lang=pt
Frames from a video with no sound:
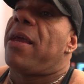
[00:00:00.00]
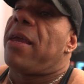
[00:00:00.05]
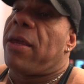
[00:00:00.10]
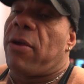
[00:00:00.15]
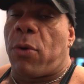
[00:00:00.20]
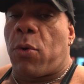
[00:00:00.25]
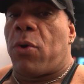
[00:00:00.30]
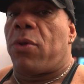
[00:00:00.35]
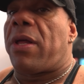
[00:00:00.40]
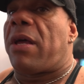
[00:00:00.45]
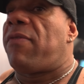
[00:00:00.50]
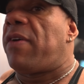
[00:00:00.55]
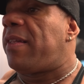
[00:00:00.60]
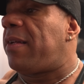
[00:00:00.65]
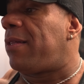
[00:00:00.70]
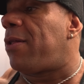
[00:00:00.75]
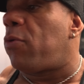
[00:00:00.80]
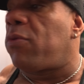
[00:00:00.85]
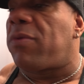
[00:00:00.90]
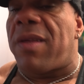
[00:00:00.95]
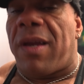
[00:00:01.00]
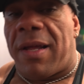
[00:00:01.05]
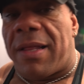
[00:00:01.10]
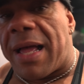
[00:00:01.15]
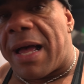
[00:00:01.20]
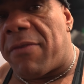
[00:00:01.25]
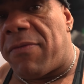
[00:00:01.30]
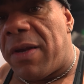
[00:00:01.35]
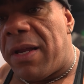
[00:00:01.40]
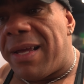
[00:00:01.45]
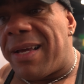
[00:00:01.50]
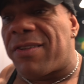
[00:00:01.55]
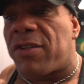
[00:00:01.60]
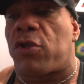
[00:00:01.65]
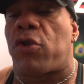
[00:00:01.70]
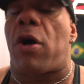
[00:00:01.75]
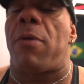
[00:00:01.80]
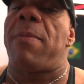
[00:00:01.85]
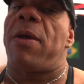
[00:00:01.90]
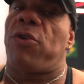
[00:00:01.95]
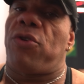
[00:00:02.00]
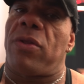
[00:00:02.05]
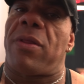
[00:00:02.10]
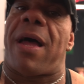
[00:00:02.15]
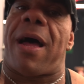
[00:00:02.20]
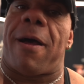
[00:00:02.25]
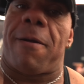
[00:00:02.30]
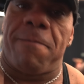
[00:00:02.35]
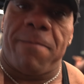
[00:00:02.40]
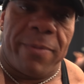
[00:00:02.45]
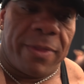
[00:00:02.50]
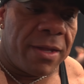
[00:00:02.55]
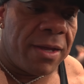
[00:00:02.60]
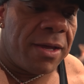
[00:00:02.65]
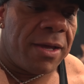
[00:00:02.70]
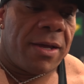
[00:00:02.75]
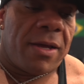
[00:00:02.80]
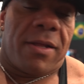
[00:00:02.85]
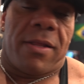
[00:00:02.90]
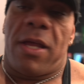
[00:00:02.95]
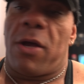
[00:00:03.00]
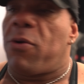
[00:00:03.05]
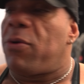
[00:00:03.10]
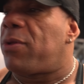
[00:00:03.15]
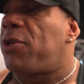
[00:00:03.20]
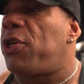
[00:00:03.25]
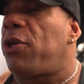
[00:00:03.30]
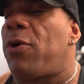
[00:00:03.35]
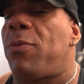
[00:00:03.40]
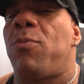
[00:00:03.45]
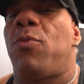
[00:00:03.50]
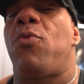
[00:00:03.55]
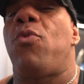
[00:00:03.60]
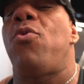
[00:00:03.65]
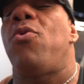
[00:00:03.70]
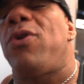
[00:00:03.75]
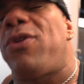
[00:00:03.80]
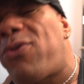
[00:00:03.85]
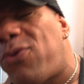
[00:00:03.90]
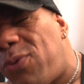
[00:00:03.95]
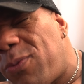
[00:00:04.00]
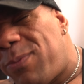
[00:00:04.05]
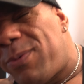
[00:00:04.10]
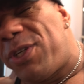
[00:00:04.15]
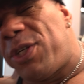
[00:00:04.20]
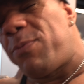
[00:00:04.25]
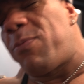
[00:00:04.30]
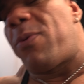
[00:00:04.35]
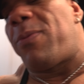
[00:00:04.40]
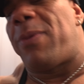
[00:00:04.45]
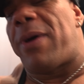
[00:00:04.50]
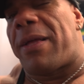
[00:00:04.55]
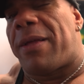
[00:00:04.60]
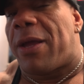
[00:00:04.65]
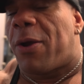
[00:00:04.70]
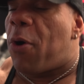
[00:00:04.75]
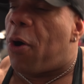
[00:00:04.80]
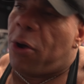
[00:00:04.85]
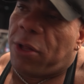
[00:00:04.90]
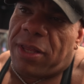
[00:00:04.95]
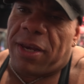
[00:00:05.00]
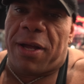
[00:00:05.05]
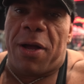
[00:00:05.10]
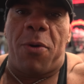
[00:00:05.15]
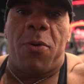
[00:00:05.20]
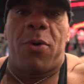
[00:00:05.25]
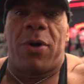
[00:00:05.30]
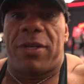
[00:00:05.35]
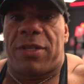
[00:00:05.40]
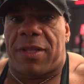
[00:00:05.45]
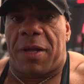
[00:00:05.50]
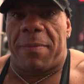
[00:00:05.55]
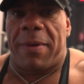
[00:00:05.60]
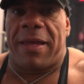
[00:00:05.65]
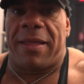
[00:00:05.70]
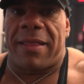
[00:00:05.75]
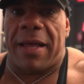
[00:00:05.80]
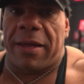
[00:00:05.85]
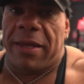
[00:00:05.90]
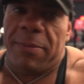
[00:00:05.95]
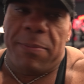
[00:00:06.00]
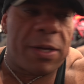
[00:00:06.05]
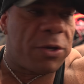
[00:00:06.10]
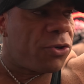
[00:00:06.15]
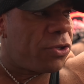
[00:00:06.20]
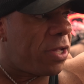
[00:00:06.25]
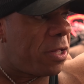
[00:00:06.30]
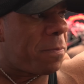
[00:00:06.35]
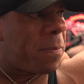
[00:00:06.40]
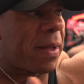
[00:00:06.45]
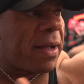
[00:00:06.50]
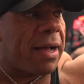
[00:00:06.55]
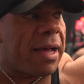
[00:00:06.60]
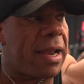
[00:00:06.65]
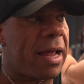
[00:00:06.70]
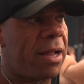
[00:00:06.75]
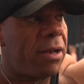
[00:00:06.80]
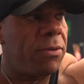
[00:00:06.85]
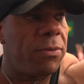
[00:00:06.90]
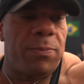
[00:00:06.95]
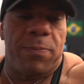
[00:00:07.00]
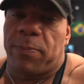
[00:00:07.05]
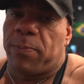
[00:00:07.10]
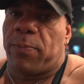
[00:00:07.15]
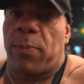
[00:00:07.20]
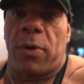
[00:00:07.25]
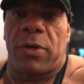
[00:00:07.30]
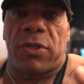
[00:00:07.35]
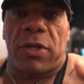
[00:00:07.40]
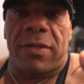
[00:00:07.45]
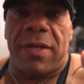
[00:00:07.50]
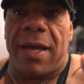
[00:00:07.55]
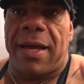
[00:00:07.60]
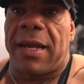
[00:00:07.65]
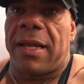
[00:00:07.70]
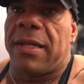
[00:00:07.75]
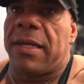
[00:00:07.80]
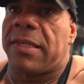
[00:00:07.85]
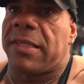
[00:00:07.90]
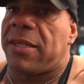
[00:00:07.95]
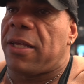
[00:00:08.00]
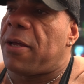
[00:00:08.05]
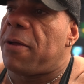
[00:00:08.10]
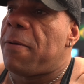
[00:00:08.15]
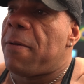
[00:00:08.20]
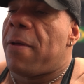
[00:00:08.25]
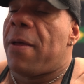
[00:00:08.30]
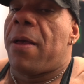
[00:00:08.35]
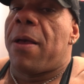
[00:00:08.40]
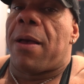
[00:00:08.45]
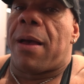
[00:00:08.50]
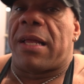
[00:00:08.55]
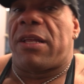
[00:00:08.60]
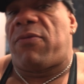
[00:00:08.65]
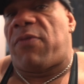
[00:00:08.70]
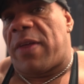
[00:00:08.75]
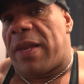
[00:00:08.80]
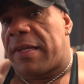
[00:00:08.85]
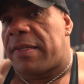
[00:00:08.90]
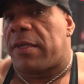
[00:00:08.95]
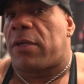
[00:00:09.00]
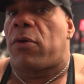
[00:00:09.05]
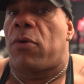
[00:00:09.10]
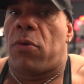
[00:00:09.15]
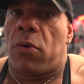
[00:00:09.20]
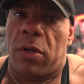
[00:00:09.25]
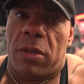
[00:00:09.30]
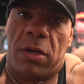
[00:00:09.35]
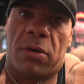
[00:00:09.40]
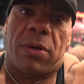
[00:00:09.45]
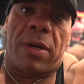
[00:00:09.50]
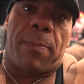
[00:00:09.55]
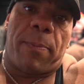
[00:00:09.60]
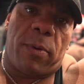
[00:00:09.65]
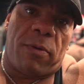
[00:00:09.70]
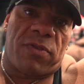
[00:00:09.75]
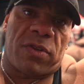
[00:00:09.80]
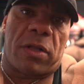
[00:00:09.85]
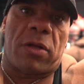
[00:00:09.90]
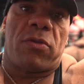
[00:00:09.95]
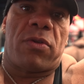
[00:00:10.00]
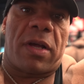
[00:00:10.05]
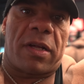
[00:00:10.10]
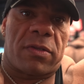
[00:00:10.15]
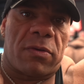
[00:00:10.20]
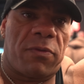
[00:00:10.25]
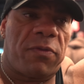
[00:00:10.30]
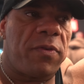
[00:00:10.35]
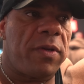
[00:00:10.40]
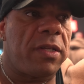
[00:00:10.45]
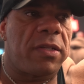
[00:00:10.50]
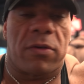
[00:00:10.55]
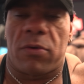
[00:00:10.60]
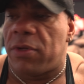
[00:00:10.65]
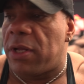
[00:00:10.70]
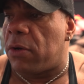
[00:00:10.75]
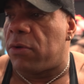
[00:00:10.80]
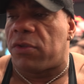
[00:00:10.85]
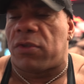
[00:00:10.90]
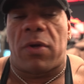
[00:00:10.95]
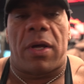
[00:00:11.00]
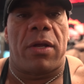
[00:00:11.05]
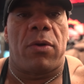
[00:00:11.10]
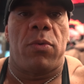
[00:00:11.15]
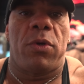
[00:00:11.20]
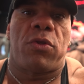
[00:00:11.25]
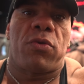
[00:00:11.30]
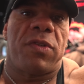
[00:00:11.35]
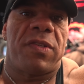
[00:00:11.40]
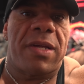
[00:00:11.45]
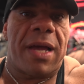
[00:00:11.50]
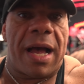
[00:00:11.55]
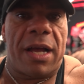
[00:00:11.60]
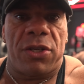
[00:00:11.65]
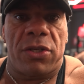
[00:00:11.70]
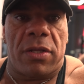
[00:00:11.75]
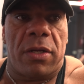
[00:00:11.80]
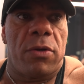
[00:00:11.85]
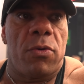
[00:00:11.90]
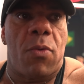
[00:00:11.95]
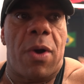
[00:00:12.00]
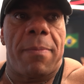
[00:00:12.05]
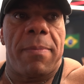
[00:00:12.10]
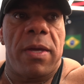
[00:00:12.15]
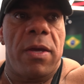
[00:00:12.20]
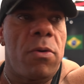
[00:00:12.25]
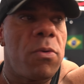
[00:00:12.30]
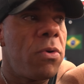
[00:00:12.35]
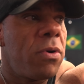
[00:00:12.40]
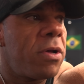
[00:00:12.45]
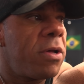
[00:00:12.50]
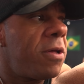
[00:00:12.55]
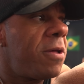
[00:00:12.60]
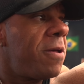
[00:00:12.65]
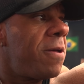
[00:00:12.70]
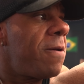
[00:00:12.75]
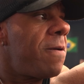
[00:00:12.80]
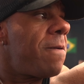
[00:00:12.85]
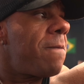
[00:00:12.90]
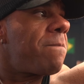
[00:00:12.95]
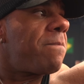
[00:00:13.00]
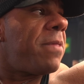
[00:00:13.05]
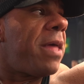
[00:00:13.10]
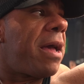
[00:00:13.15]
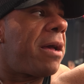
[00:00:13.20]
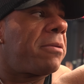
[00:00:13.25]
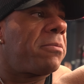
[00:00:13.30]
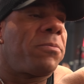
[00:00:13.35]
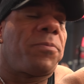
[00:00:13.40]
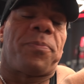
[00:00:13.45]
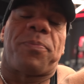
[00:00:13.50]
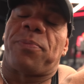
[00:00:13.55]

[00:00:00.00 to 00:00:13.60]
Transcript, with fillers: E quando às vezes ele não treinava, ele ia só me ajudar. O nego tirou muito. De... Igual o Rodrigão hoje também, tá aí me ajudando pra caralho. Pô, só até agradecer. A diferença é que o Rodrigo é profissional de educação física, o nego só era um entusiasta e um amigo, né?